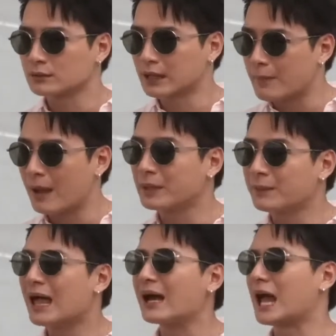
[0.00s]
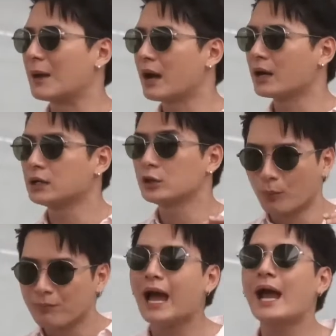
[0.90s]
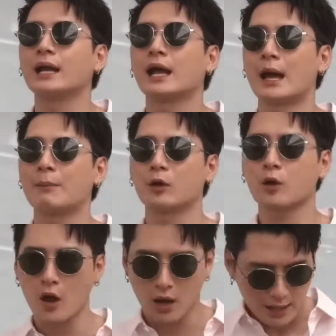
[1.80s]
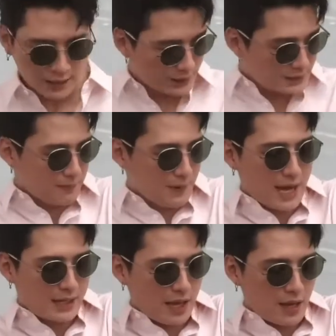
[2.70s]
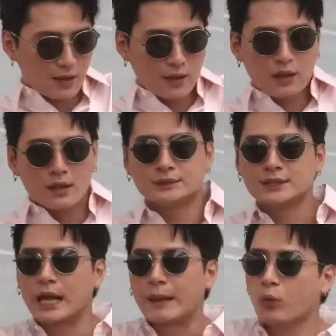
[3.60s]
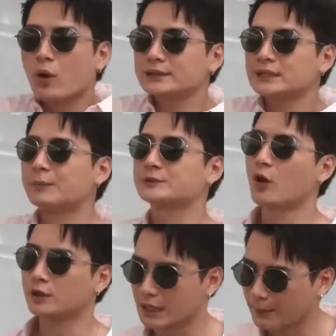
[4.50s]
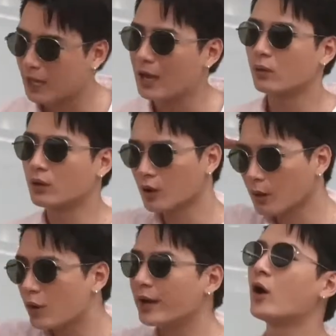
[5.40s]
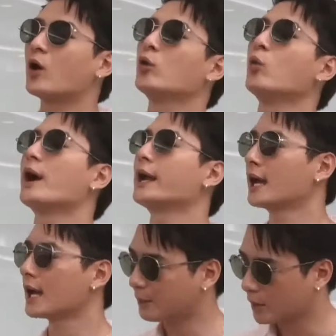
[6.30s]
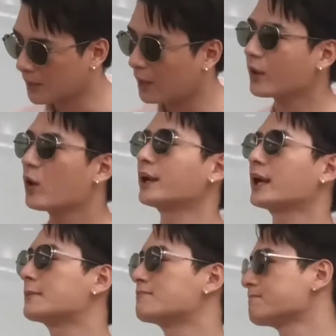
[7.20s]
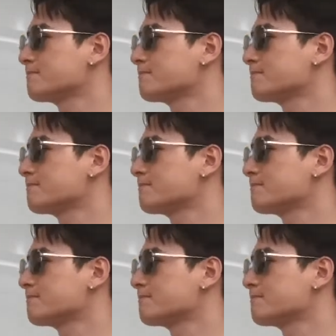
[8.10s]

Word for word: ในแบบที่มันหลากหลายมากขึ้นล้มได้นะครับแล้วก็ที่สำคัญเนี่ยใส่พวกสนับศอกสนับเข่าแล้วก็หมวกกันน็อกด้วยนะครับปลอดภัยไว้ก่อนครับ